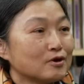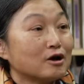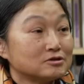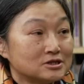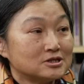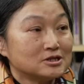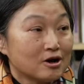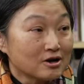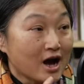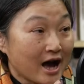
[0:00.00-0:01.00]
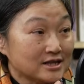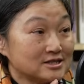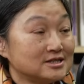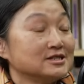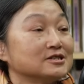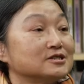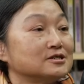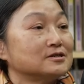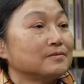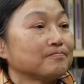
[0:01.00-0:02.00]
说：“老师，你要跟孩子解
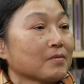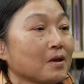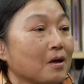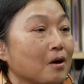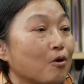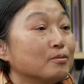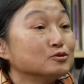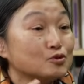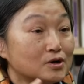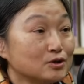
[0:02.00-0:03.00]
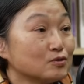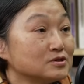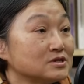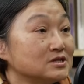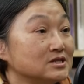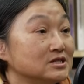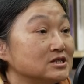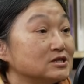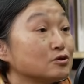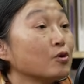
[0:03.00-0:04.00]
释，我们做很多事情
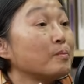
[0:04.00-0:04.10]
其实都